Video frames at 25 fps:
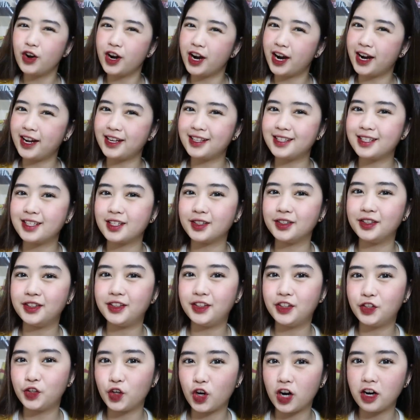Alright, so
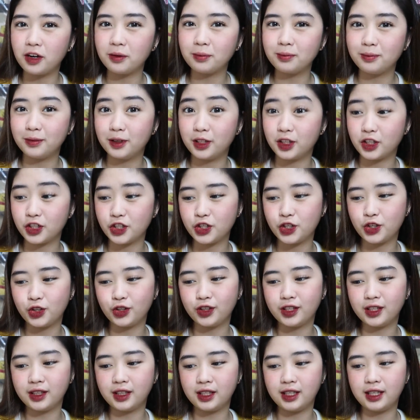drunk blush
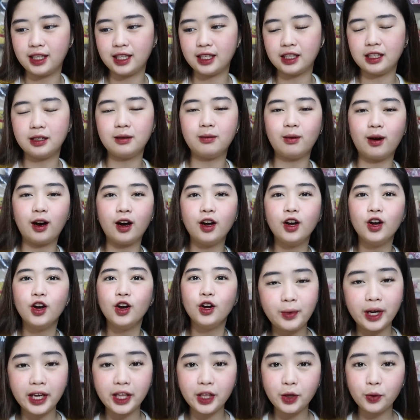yung datingan, di ba?
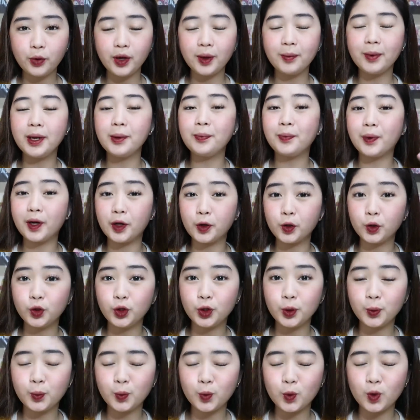By the way, may
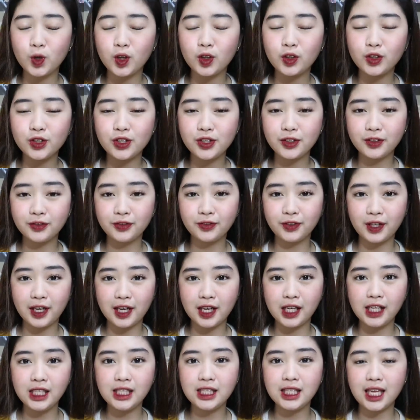powder po ako sa
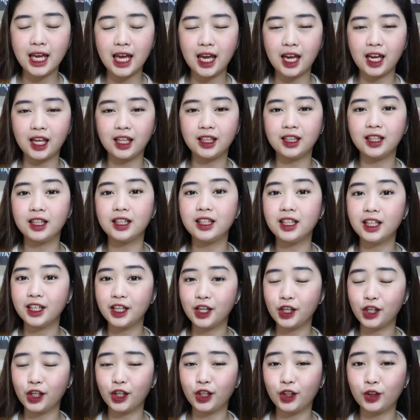face and
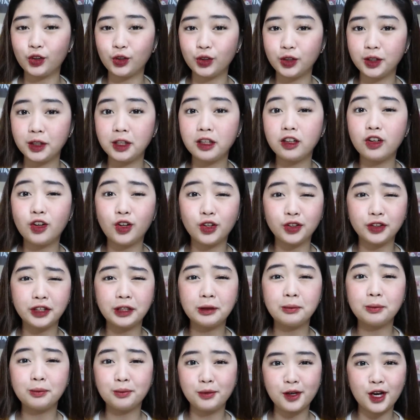naglagay rin ako ng
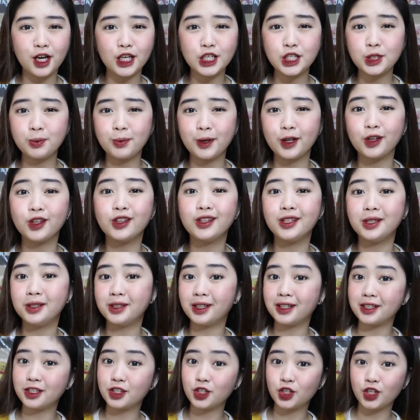konting blush pero hindi
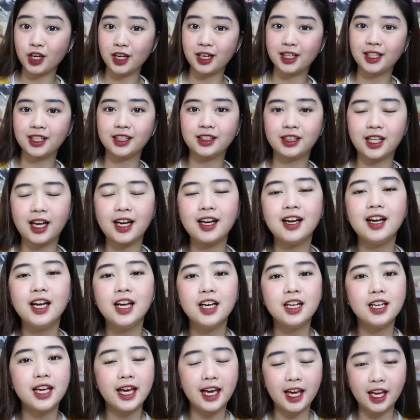na kasi siya halata.
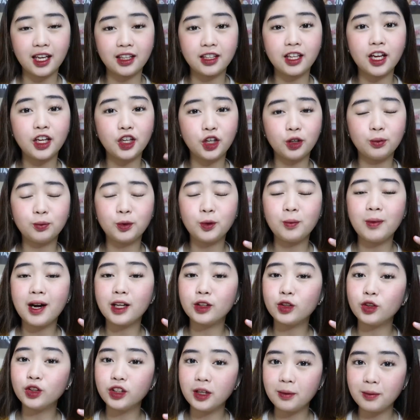And ayun,
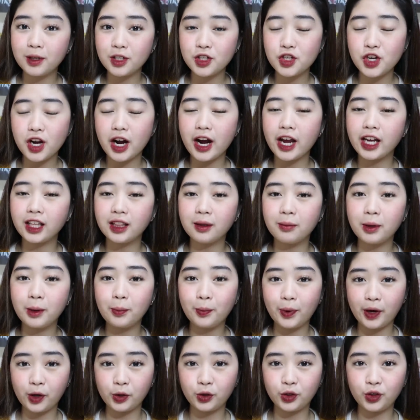pumatong naman siya kahit na
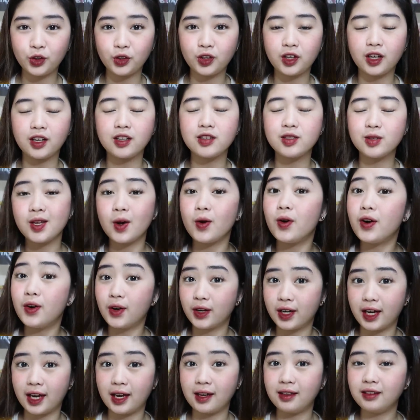may powder ka. So
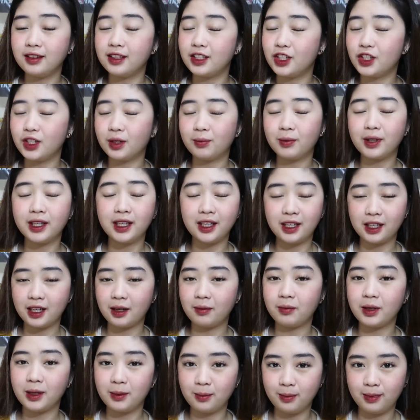okay, hindi siya mahirap